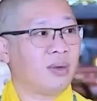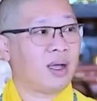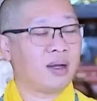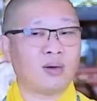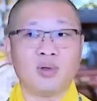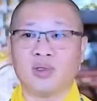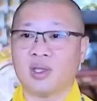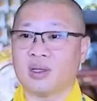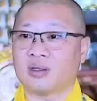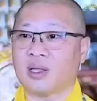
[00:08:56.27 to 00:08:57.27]
mà nói
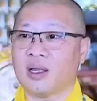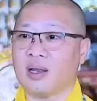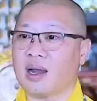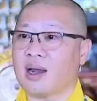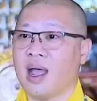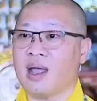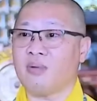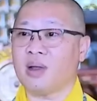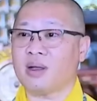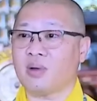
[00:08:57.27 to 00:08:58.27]
chuyện thấy đanh
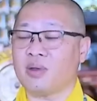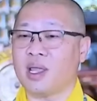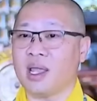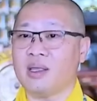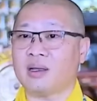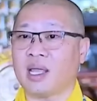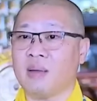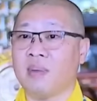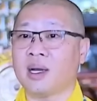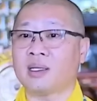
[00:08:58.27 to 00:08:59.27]
đá quá, có vẻ như
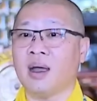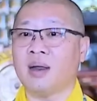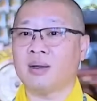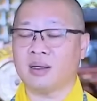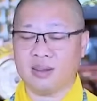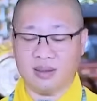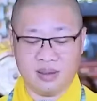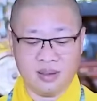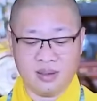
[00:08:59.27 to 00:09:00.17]
kẻ bề trên vậy.